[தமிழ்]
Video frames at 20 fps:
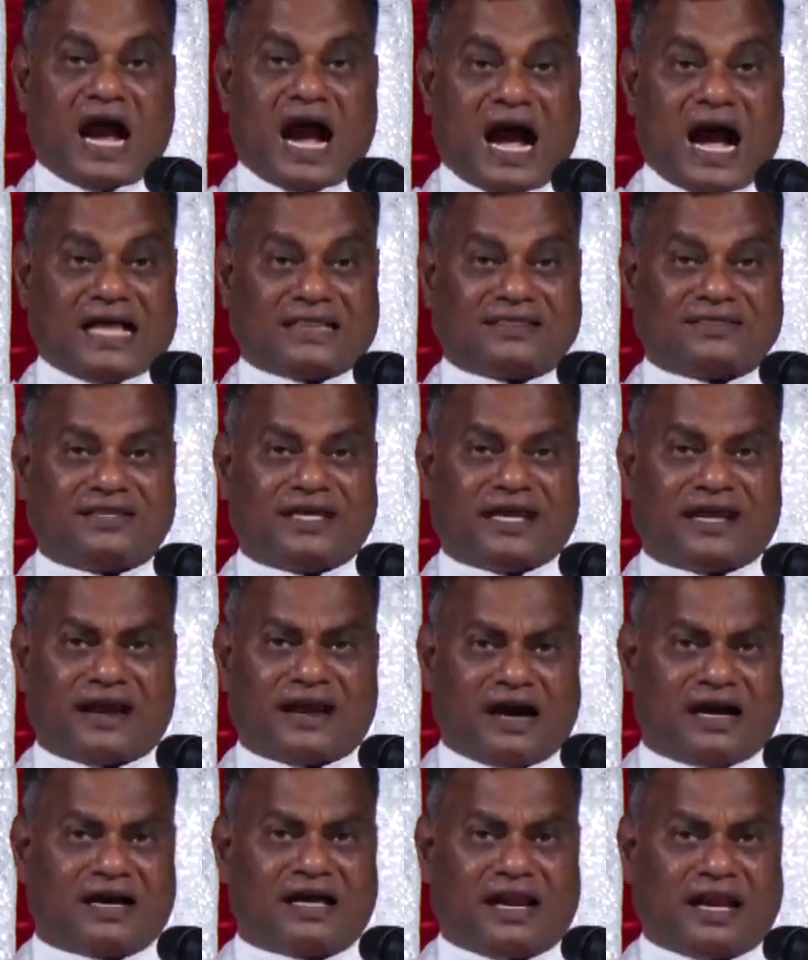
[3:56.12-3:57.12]
அந்த
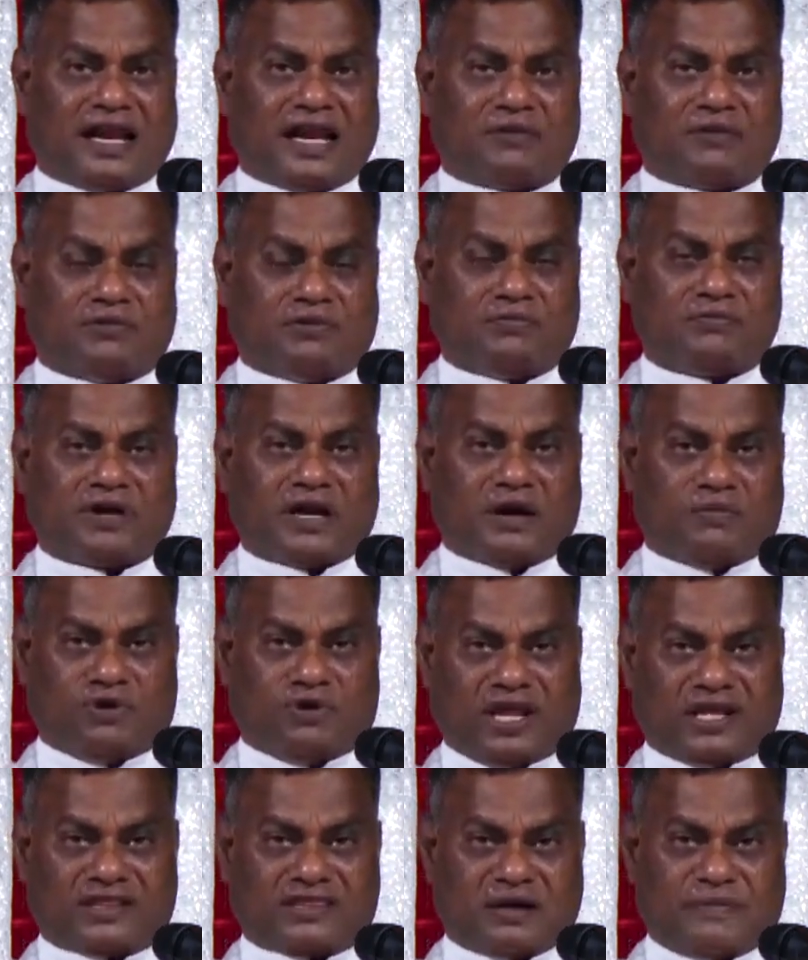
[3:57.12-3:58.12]
நாகரிகமும்
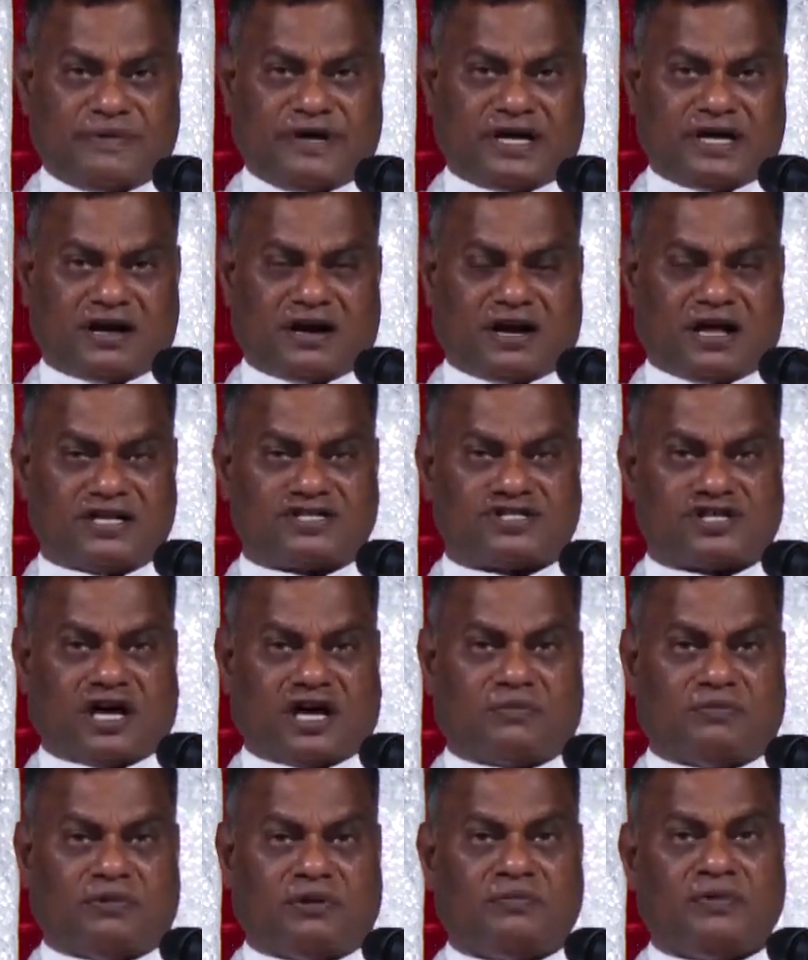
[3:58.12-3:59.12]
நம்முடைய தமிழ்
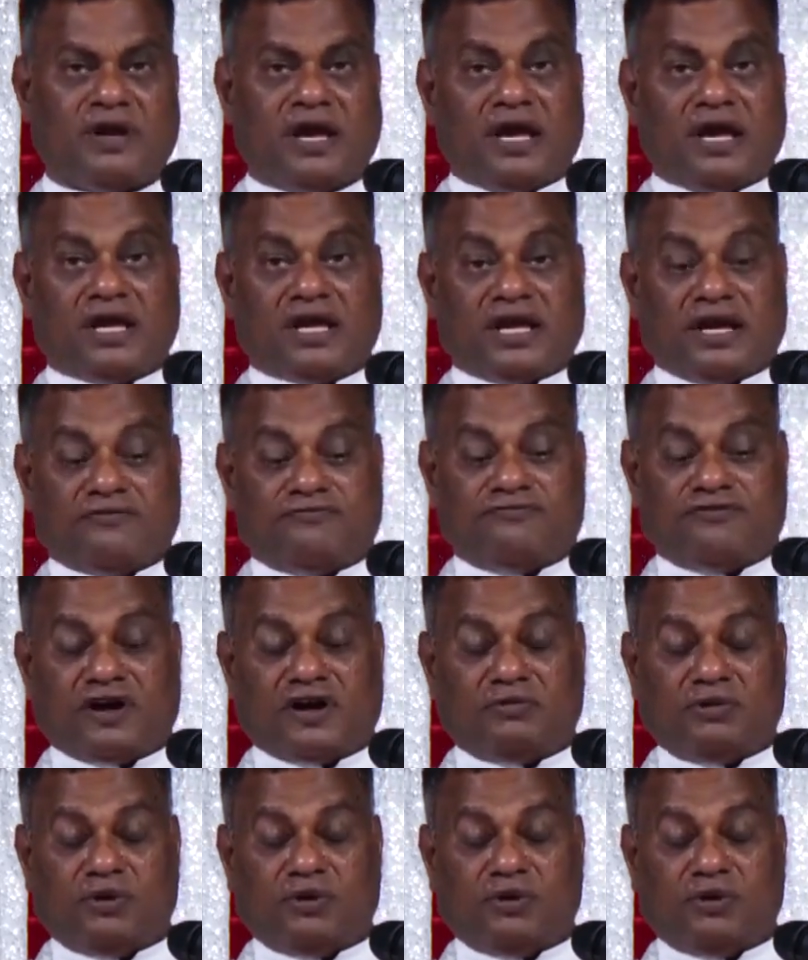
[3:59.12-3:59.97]
கலாச்சாரமும் எவ்வளவு